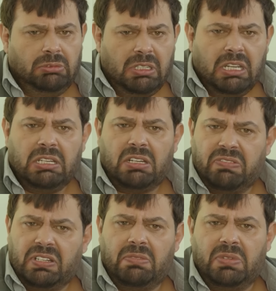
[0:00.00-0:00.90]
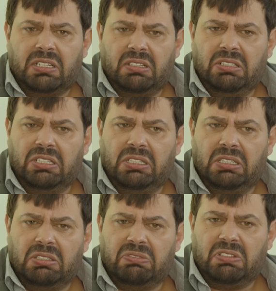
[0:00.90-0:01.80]
والله خاف الله مر
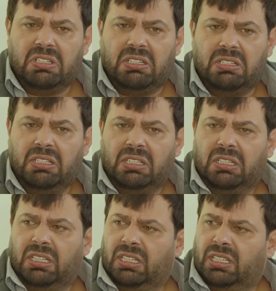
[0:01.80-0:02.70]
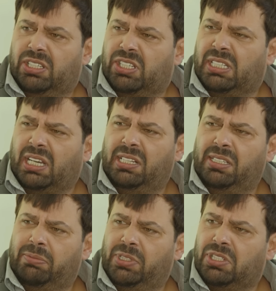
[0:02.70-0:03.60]
شيء اطفال شيء
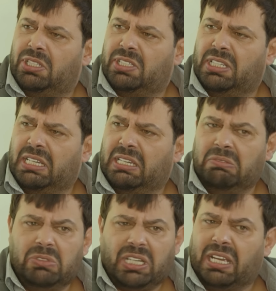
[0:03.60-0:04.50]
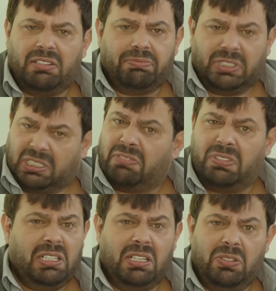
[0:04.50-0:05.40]
تعليمي شيء سياحي مش عارف بس خاف
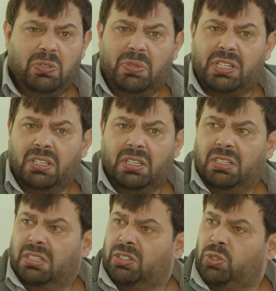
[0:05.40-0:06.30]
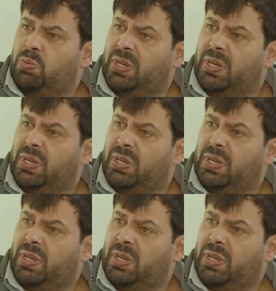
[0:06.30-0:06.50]
الله انه مر شو